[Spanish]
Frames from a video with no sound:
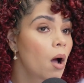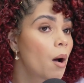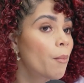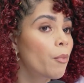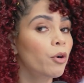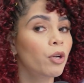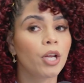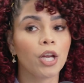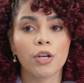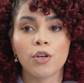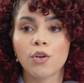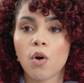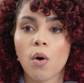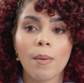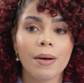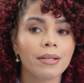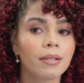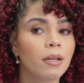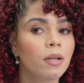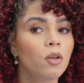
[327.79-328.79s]
Porque no
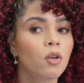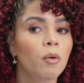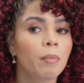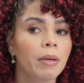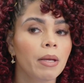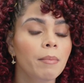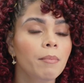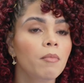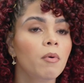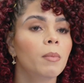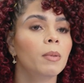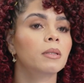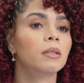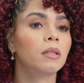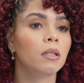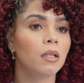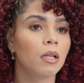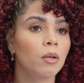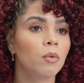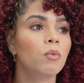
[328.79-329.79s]
va a ser lo mismo
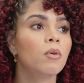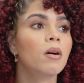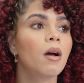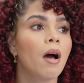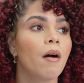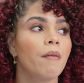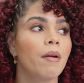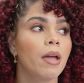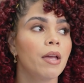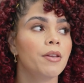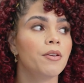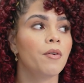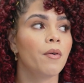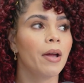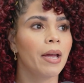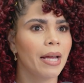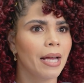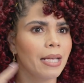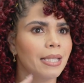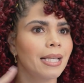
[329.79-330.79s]
mantener un cabello
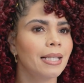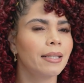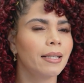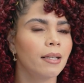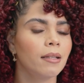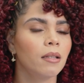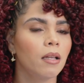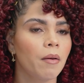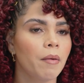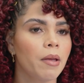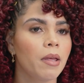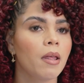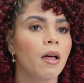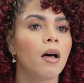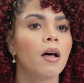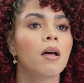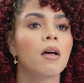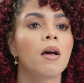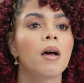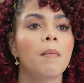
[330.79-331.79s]
en ese tren de vida,
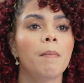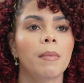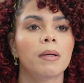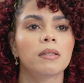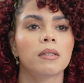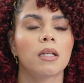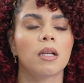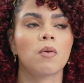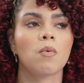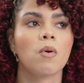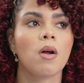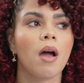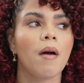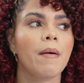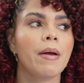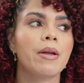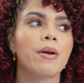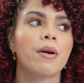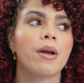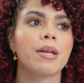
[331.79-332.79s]
mantener un
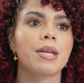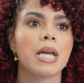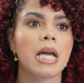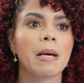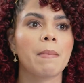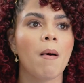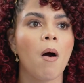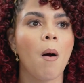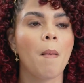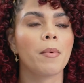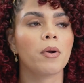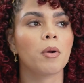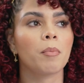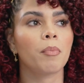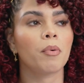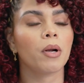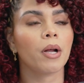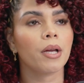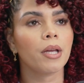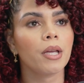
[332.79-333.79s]
cabello que llegue más o menos
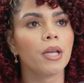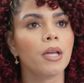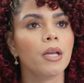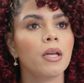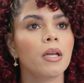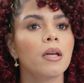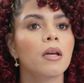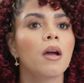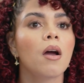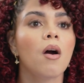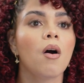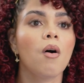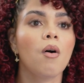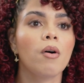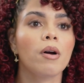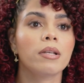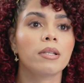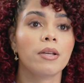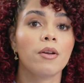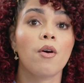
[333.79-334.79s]
por aquí,
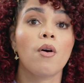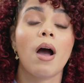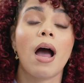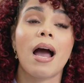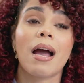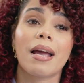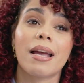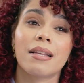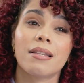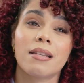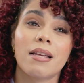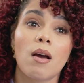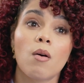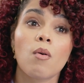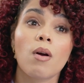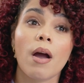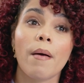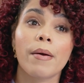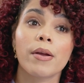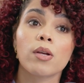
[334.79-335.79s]
o qué sé yo, a que sea un
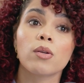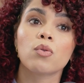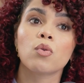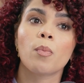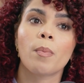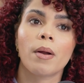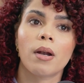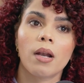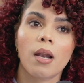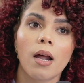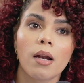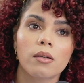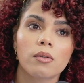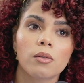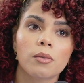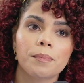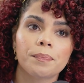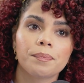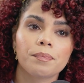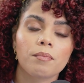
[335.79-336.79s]
cabello súper
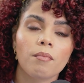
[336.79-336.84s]
largo